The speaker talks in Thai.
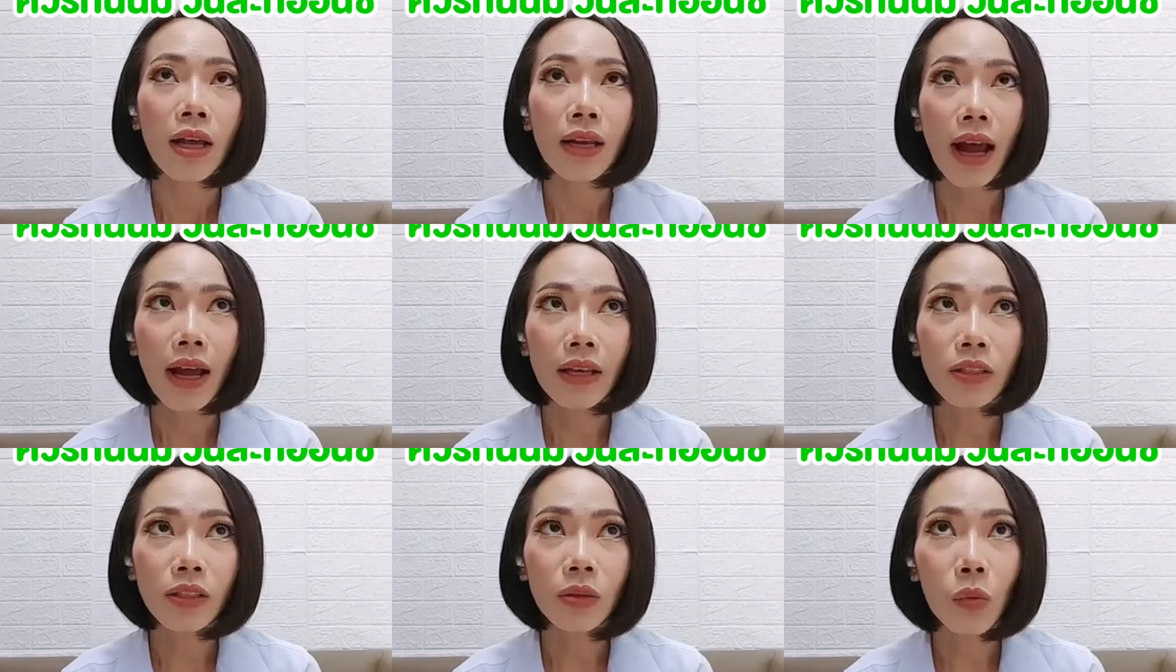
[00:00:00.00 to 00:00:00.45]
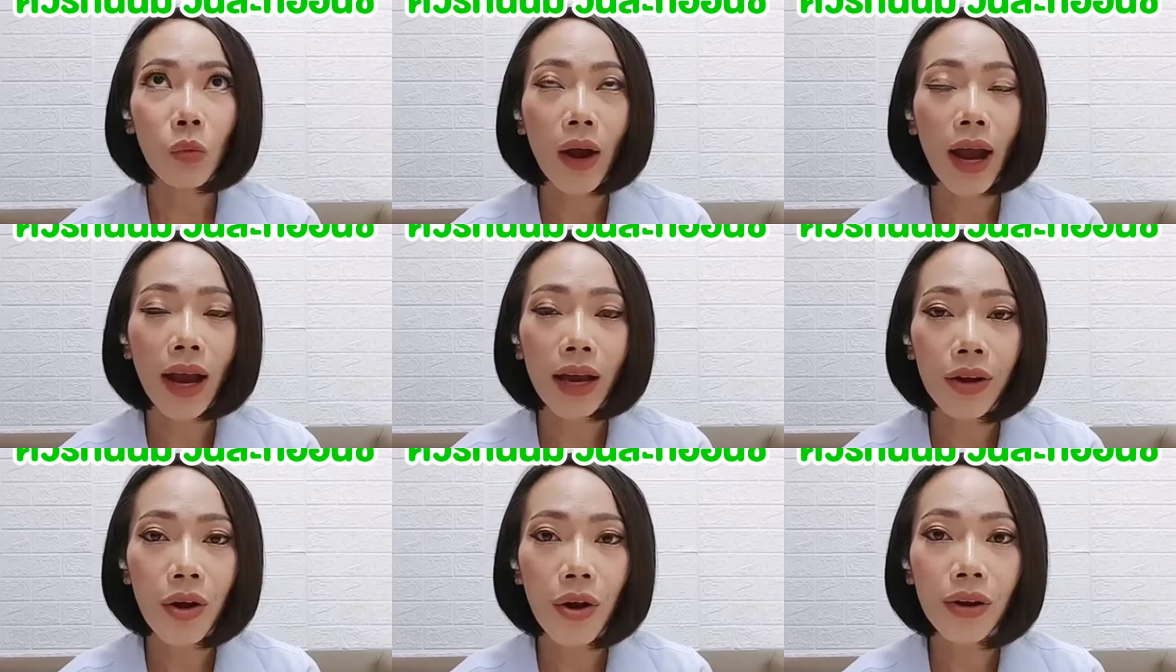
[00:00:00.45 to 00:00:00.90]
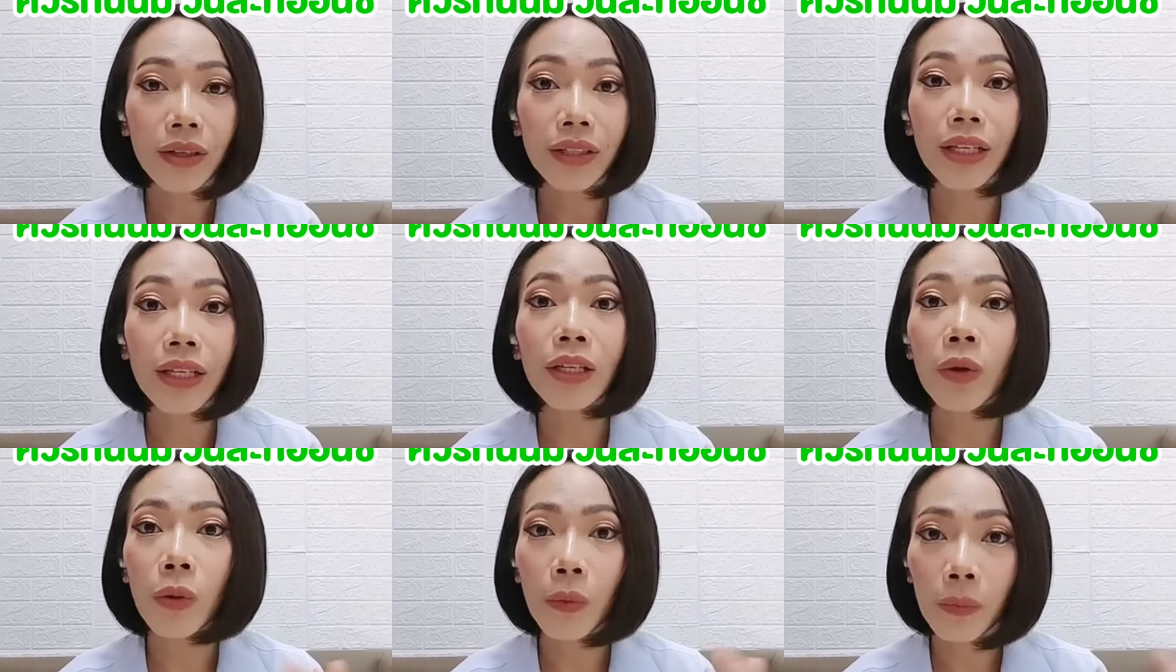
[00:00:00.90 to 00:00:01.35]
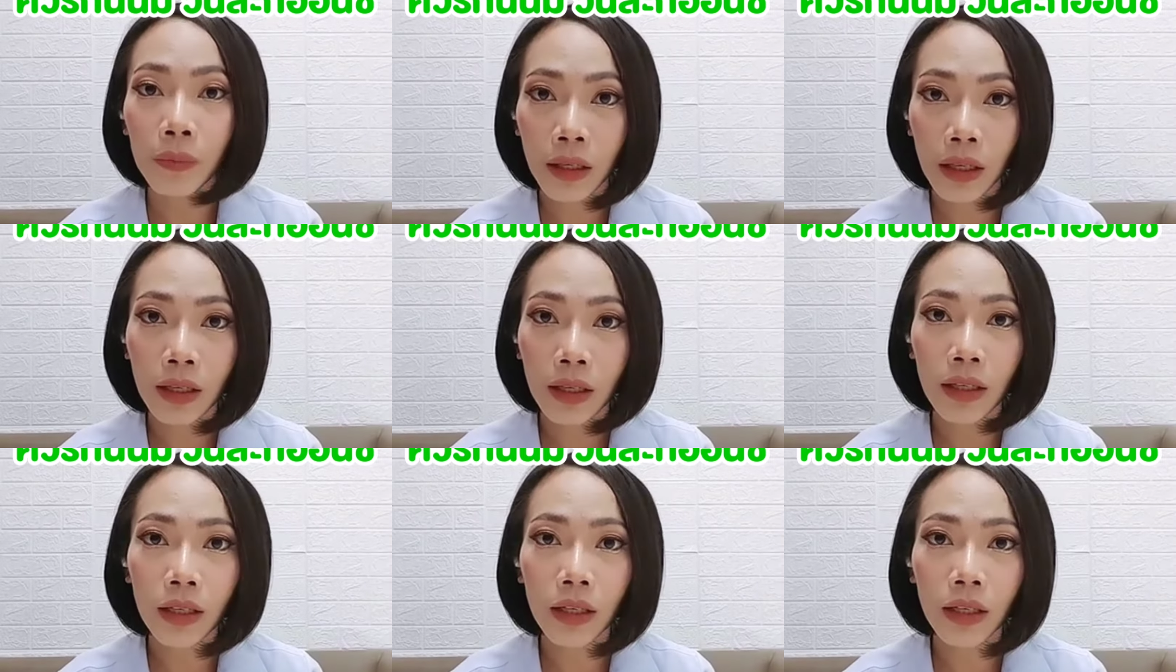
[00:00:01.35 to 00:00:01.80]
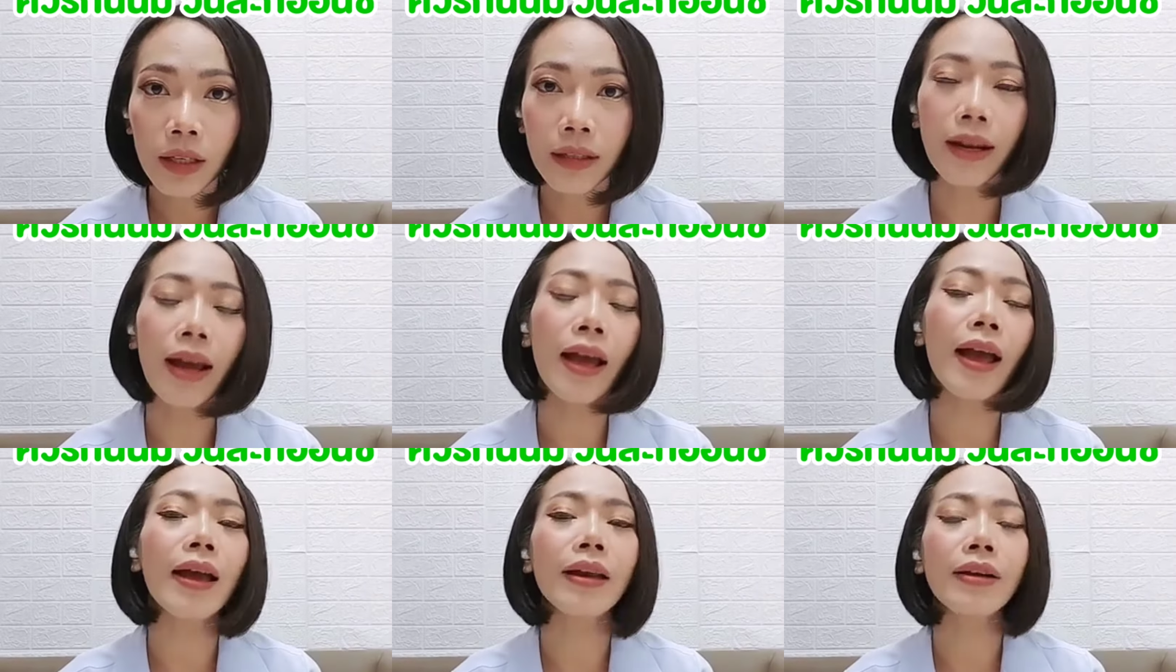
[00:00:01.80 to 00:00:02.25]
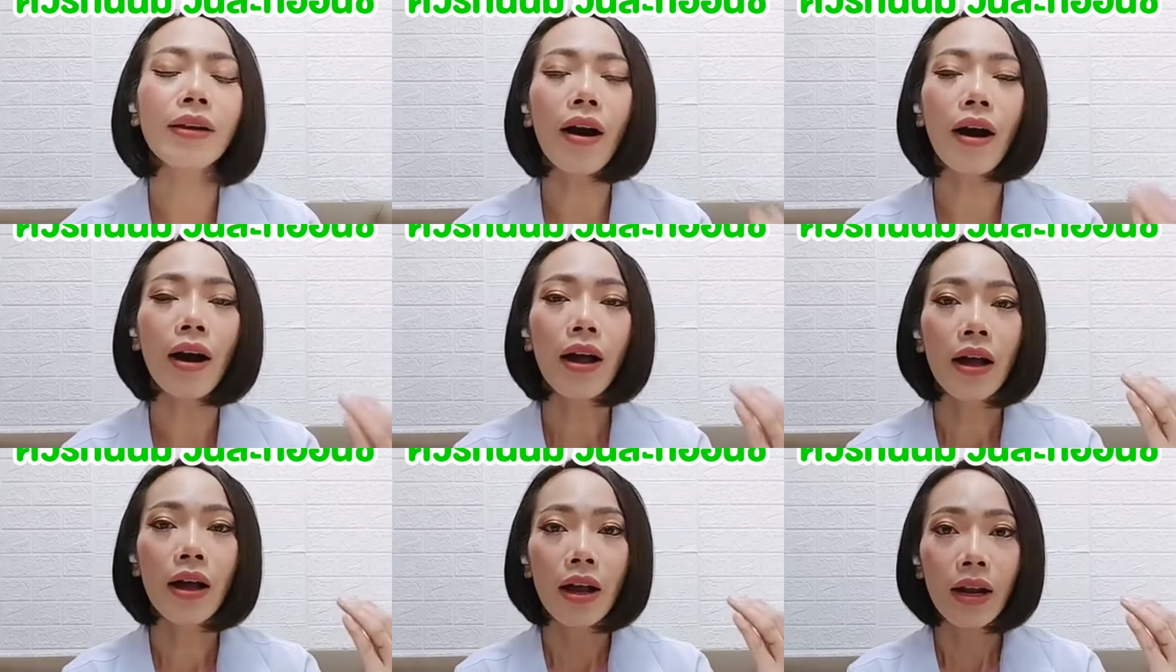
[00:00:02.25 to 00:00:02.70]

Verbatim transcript: ถ้าสมมติว่าให้น้องกินนมเยอะนะคะเนาะ